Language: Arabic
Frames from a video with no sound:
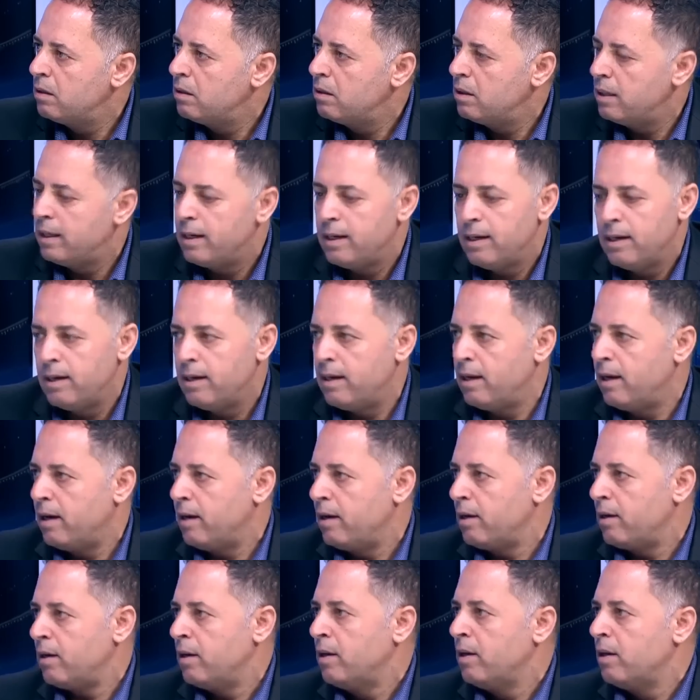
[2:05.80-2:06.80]

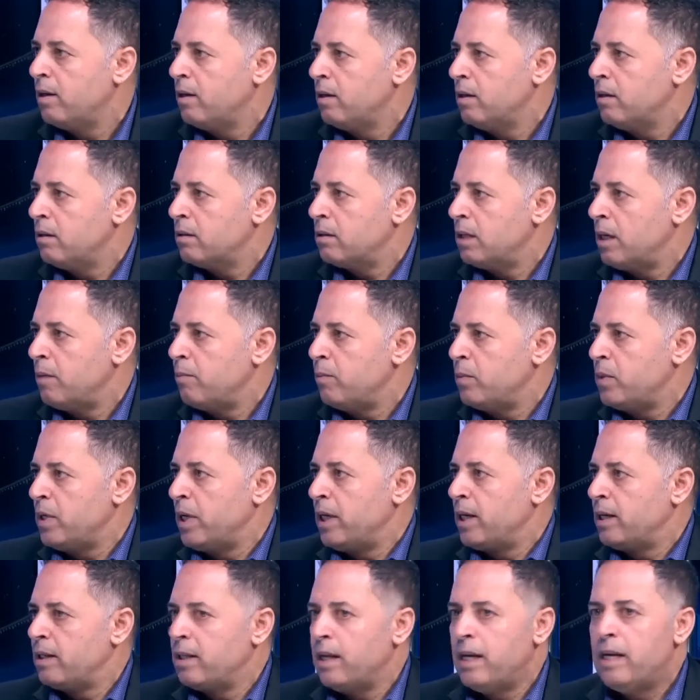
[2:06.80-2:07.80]
الآخر طيب
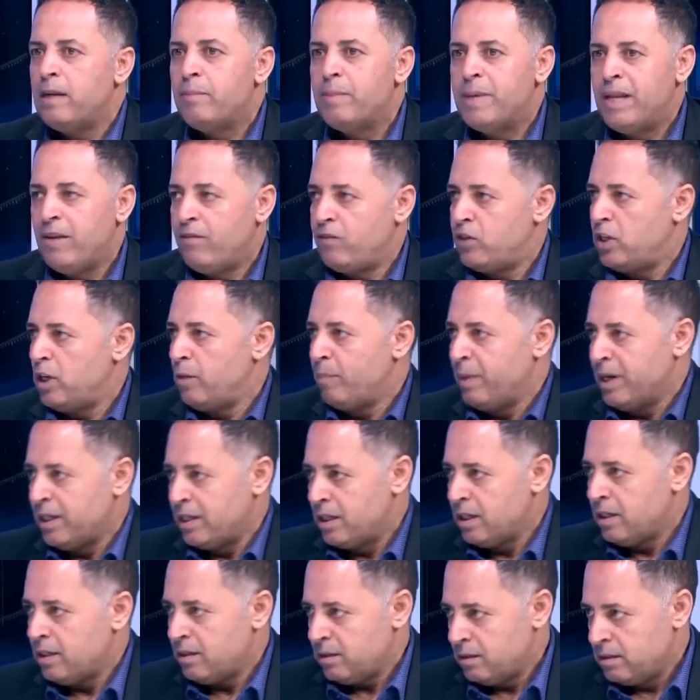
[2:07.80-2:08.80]
يعني نضل بنفس
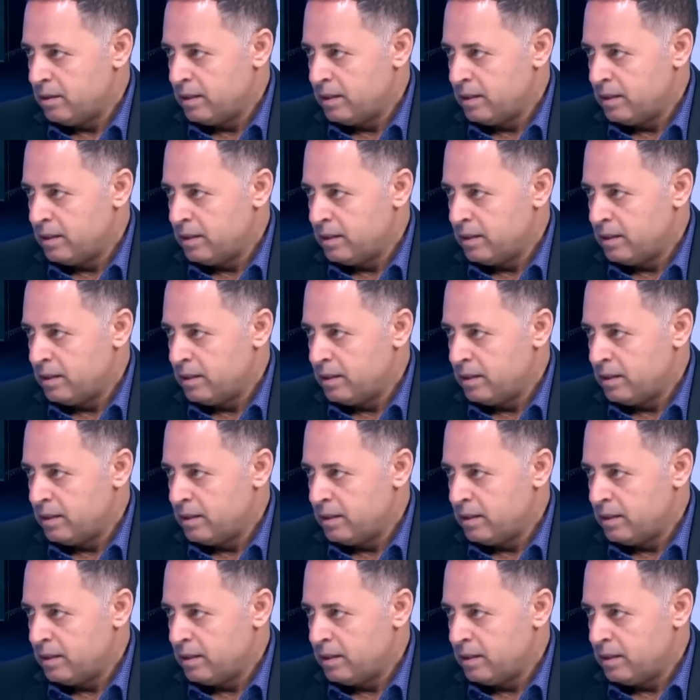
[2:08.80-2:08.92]
المنطق